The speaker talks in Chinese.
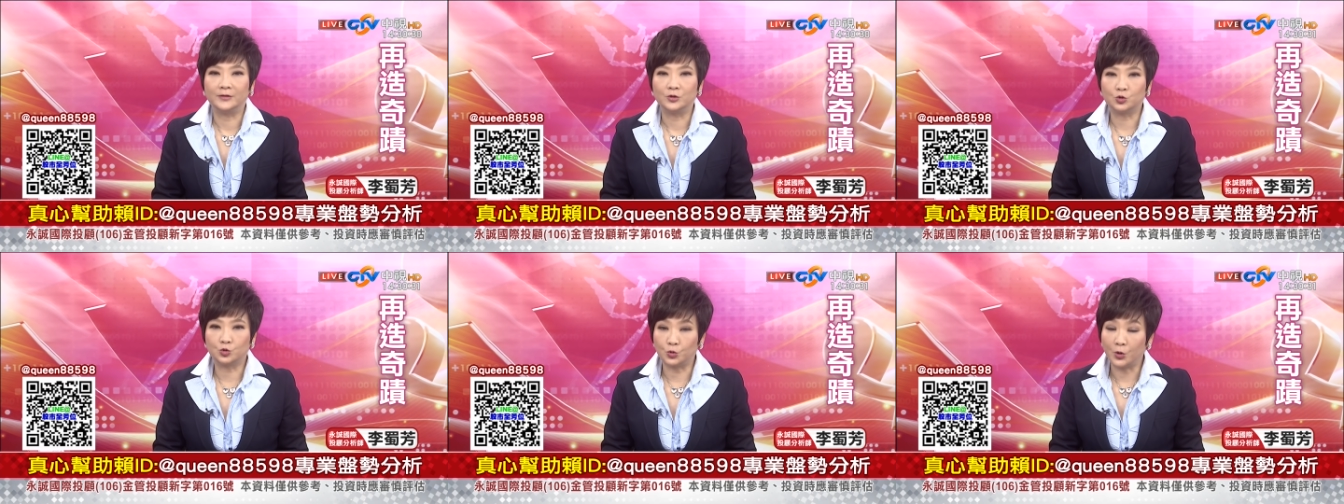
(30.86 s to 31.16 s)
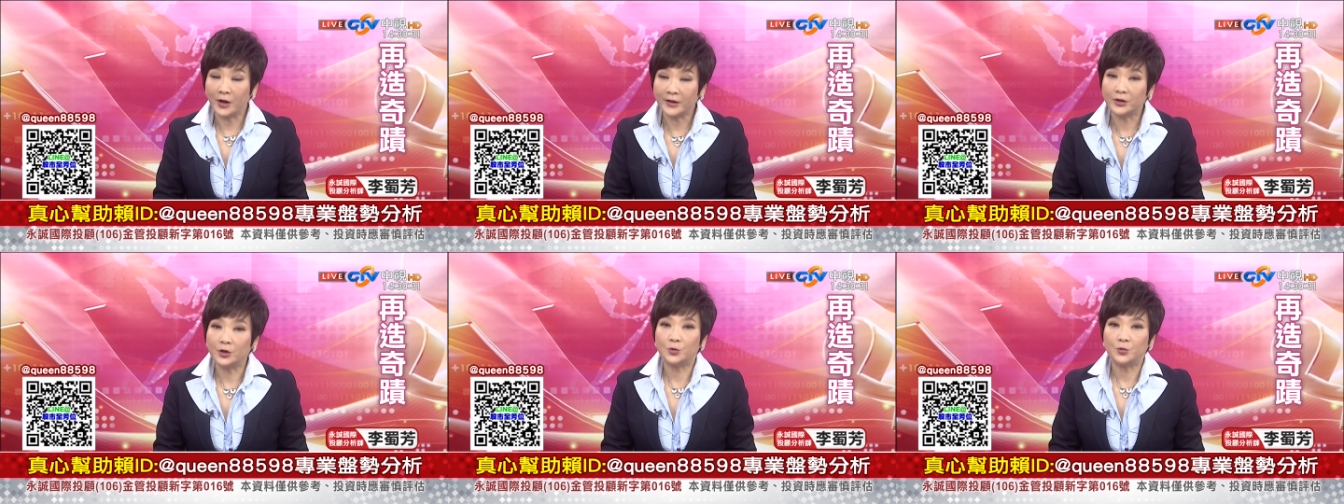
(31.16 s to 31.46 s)

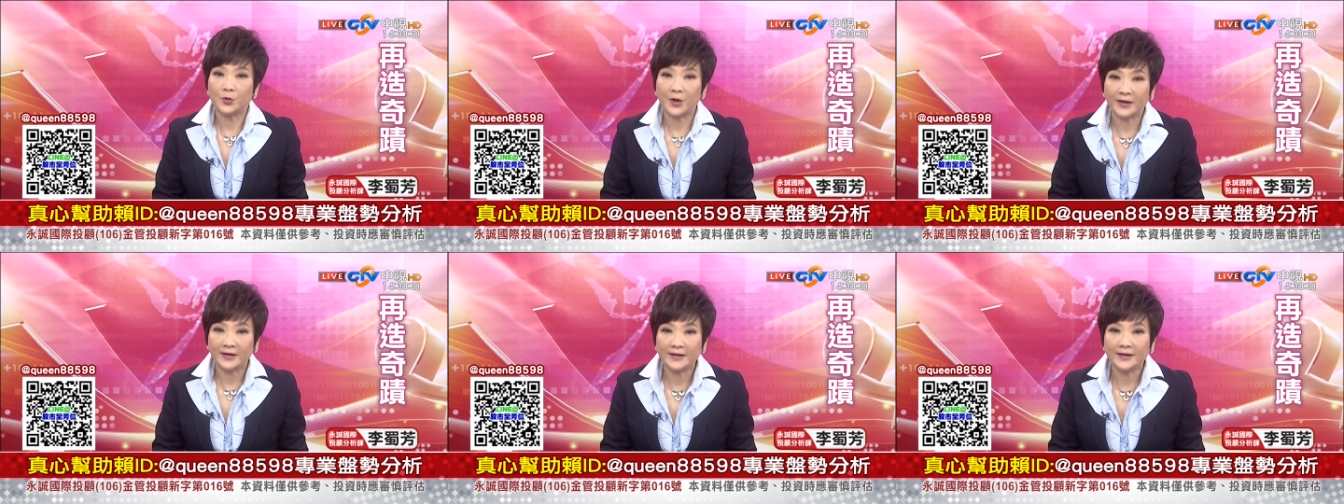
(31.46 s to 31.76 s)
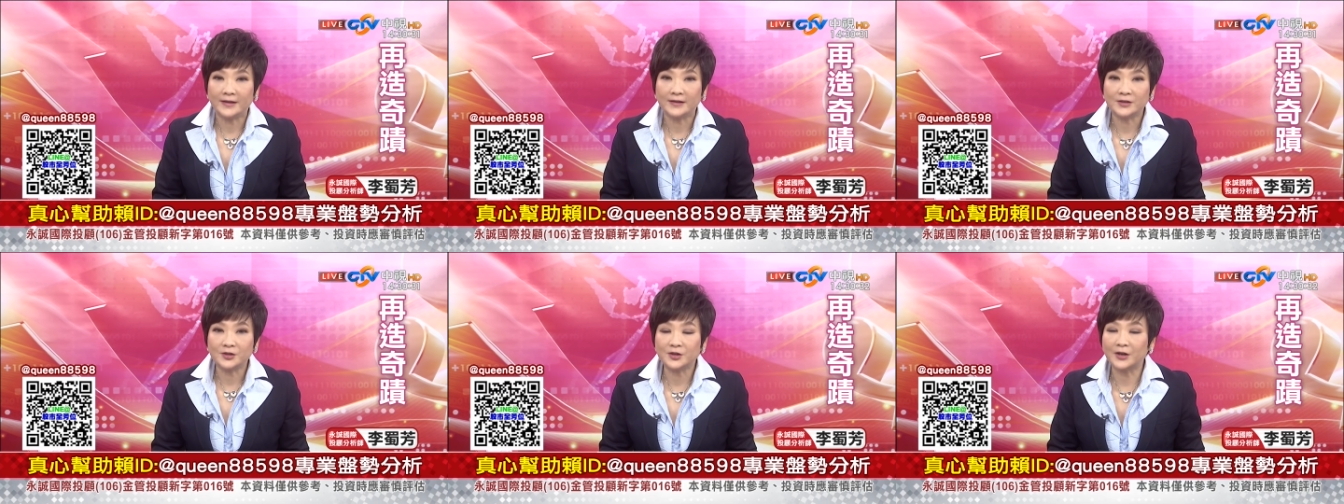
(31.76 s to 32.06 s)
主要的原
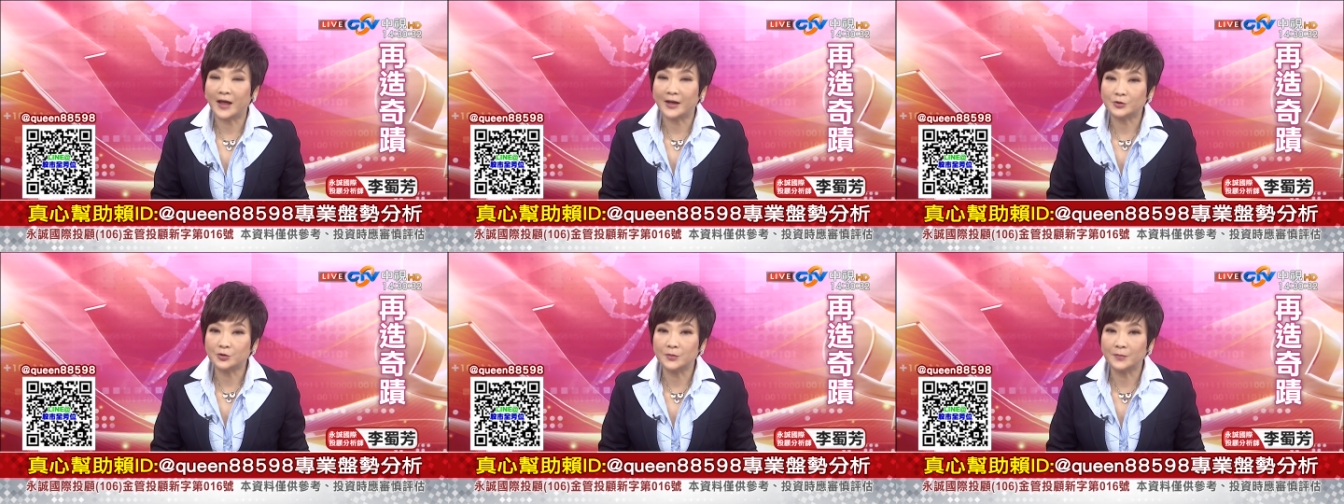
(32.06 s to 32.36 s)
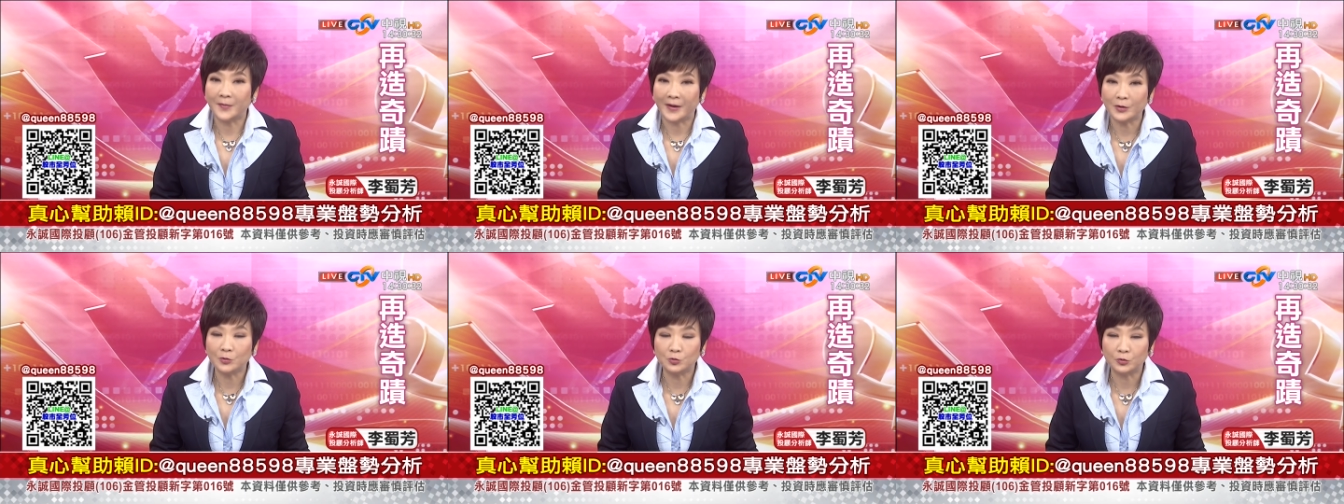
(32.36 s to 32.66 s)
因是来自于
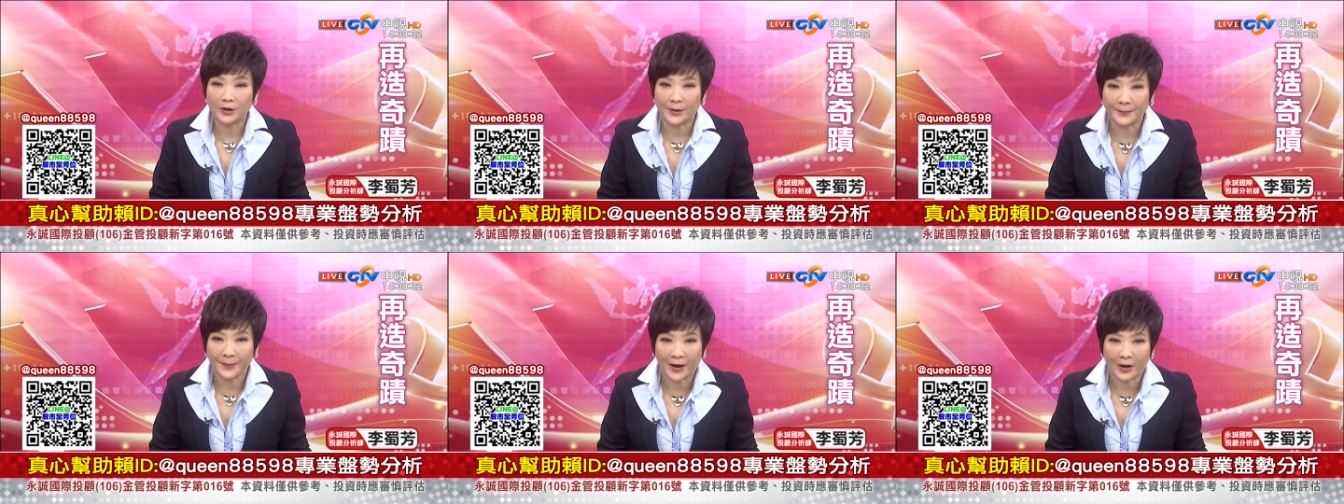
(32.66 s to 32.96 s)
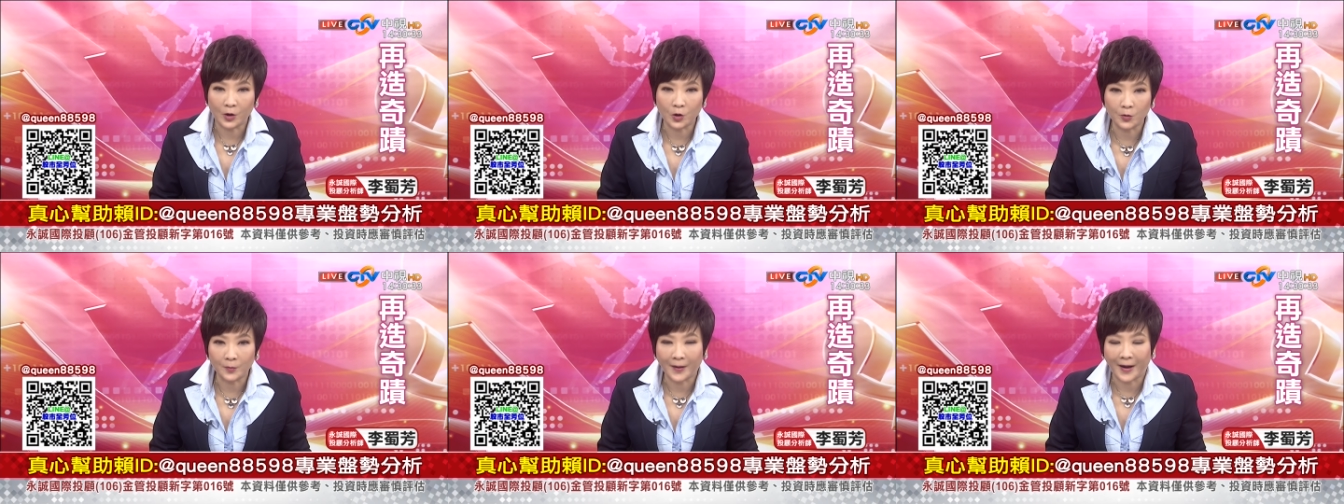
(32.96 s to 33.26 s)
美股的
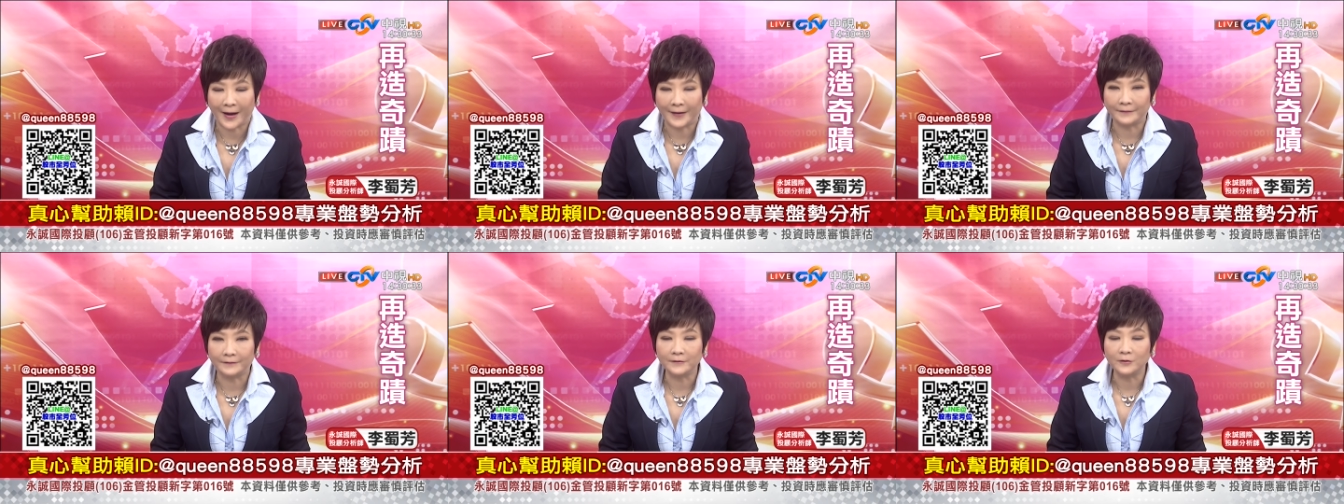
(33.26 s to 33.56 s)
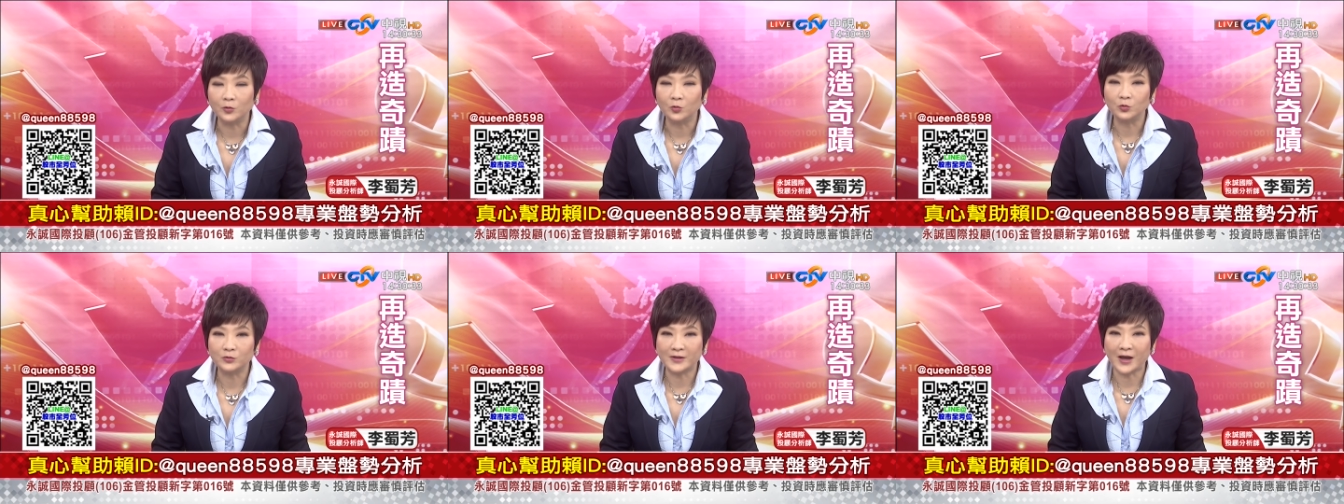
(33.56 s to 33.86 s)
盘后盘，